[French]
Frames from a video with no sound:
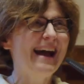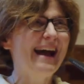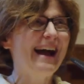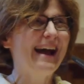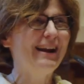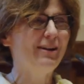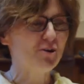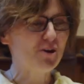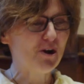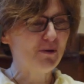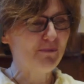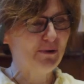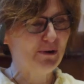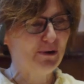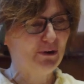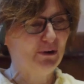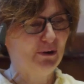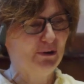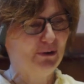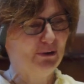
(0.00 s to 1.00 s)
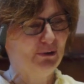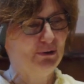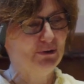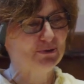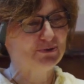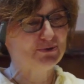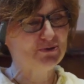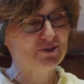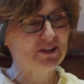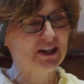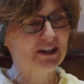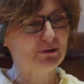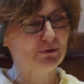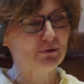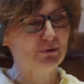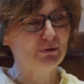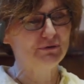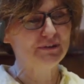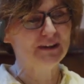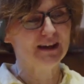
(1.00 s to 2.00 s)
Alors comme euh, le sujet
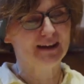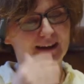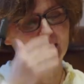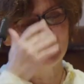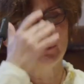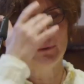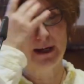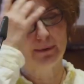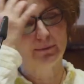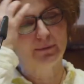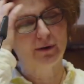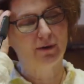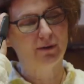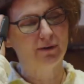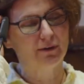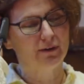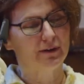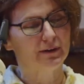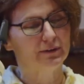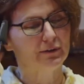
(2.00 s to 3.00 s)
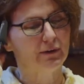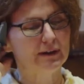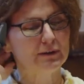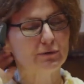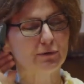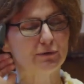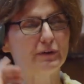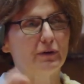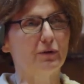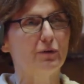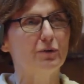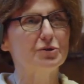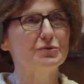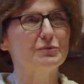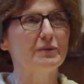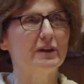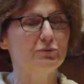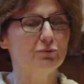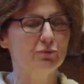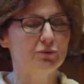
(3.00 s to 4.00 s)
revient régulièrement euh, dans les conférences,
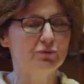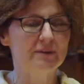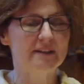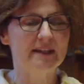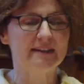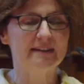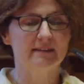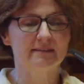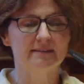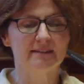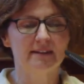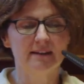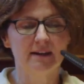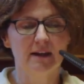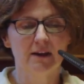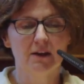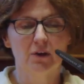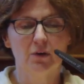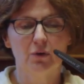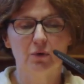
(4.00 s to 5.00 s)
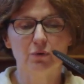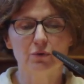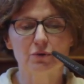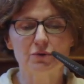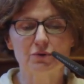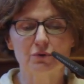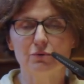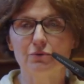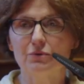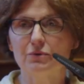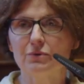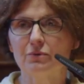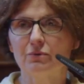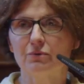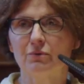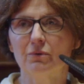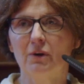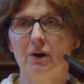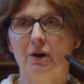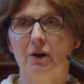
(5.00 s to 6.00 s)
je voudrais tout de suite écarter une
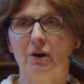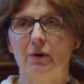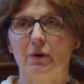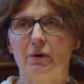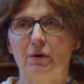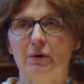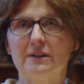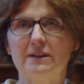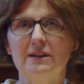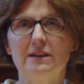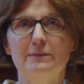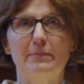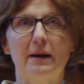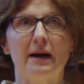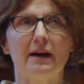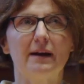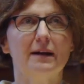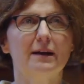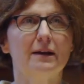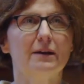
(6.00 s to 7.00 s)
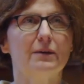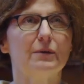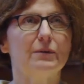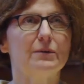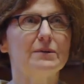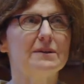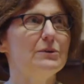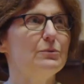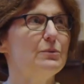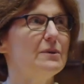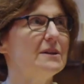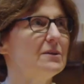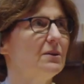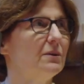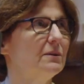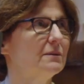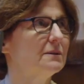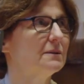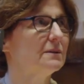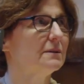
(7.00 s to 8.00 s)
solution qui paraît
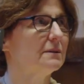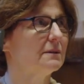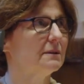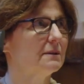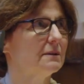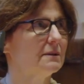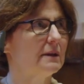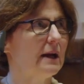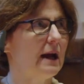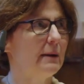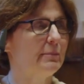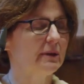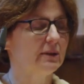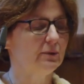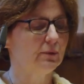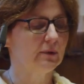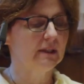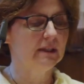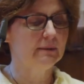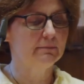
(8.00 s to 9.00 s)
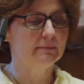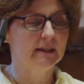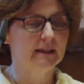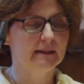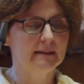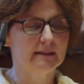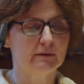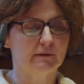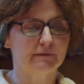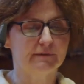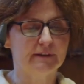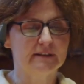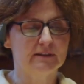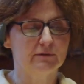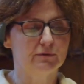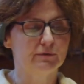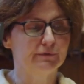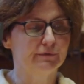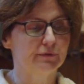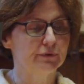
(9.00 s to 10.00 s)
séduisante a priori, mais qui en fait
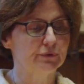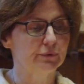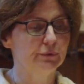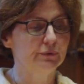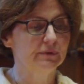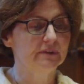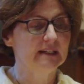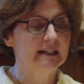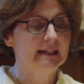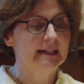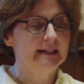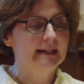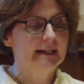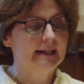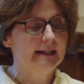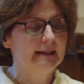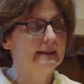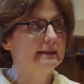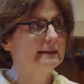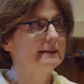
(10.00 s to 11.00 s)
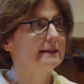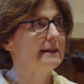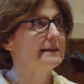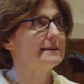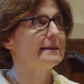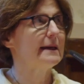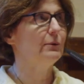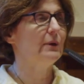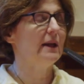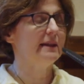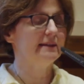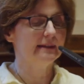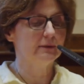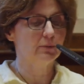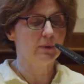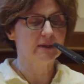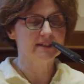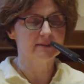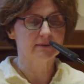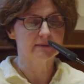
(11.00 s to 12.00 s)
est une fausse route, qui est celle de la
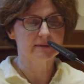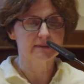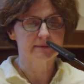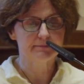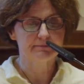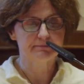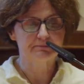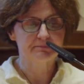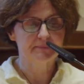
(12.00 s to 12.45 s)
décroissance.